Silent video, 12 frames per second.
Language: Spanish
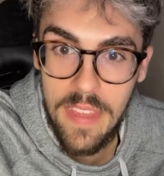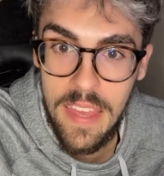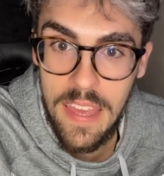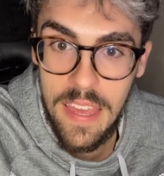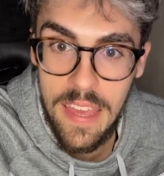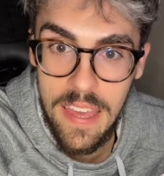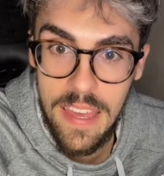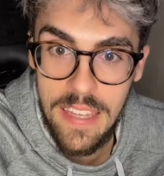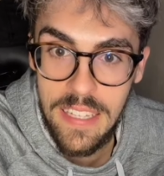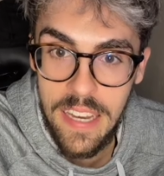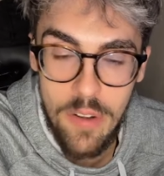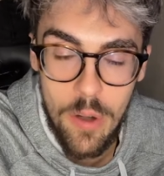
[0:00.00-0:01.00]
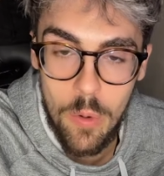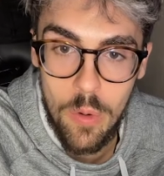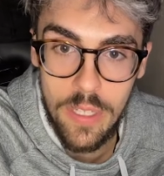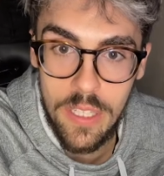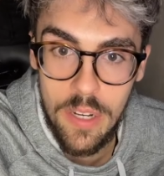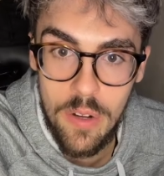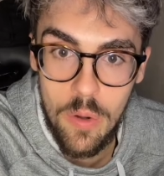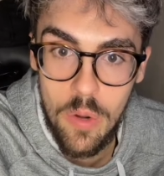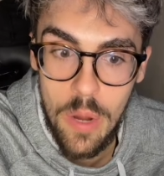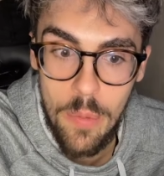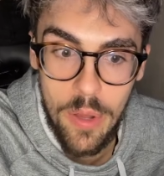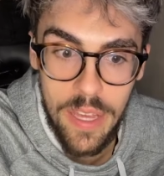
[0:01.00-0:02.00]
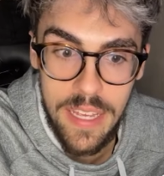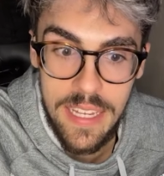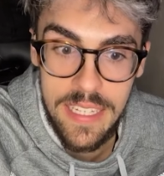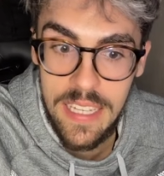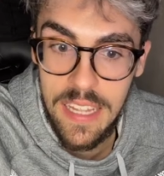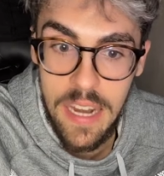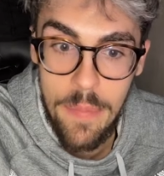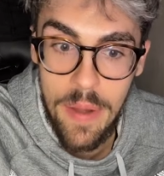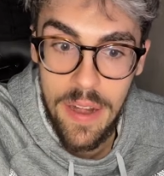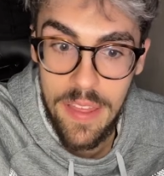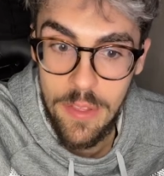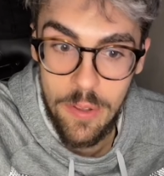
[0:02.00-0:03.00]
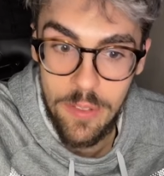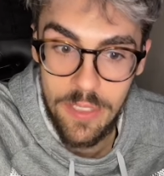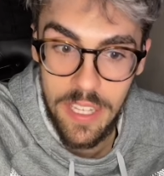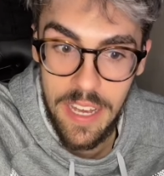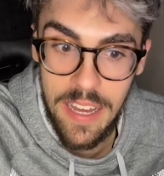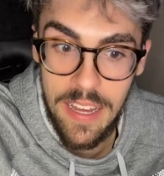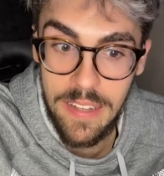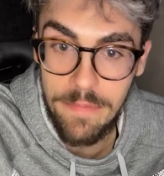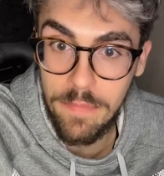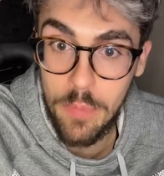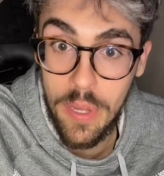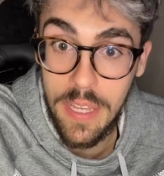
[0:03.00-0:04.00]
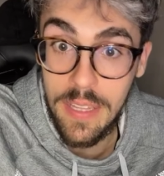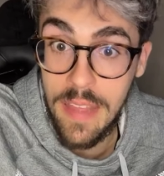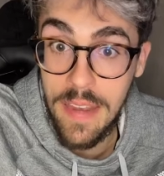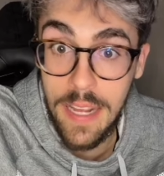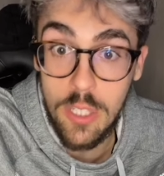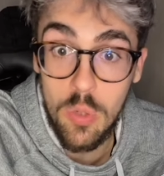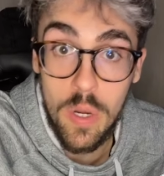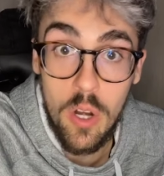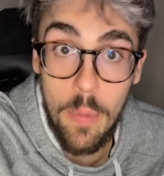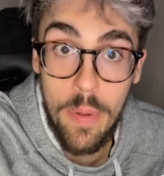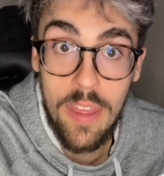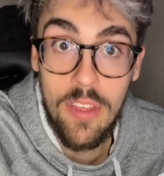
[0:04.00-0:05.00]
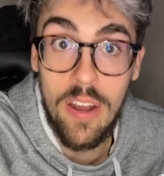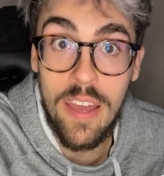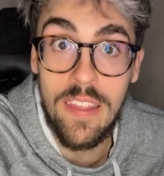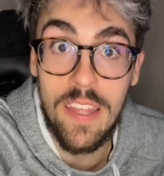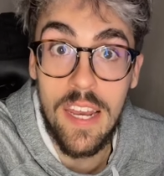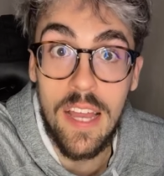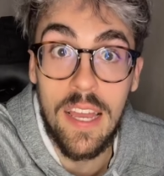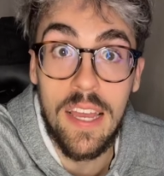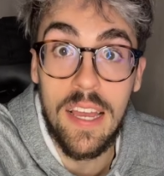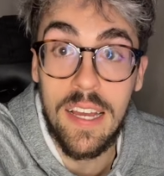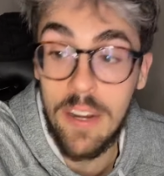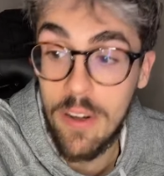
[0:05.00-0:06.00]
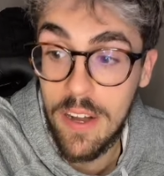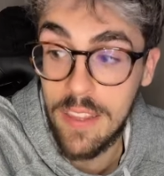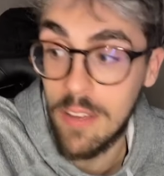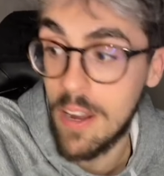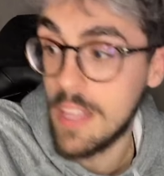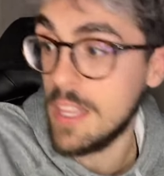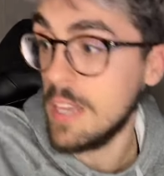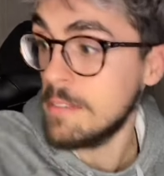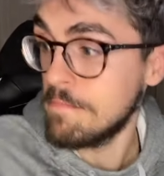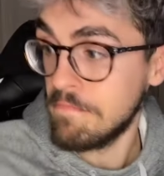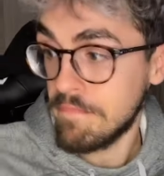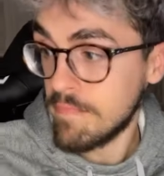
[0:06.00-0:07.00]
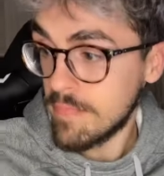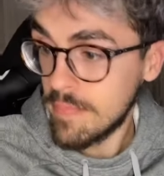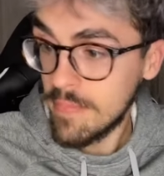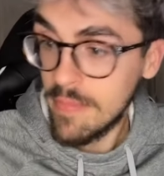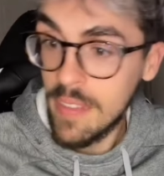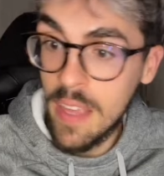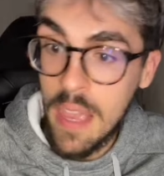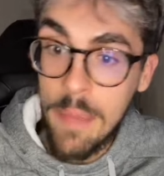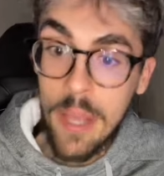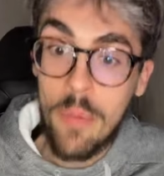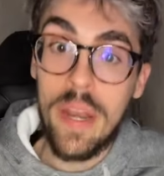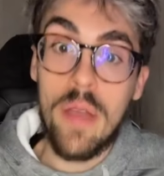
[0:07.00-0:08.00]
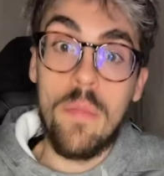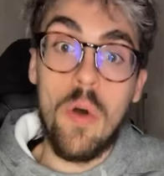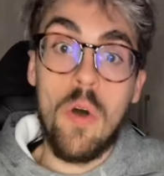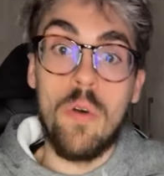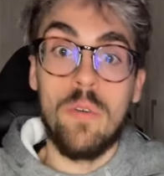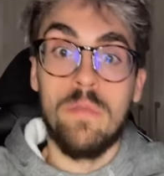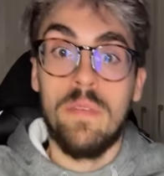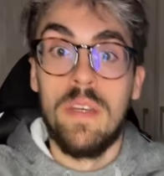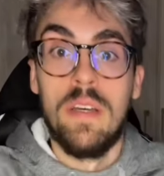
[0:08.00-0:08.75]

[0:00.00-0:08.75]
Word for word: y sería una locura, sería una locura porque saldría perdiendo. O sea, porque tendría que subir los precios, la gente diría que caro el restaurante y me comería un mojón.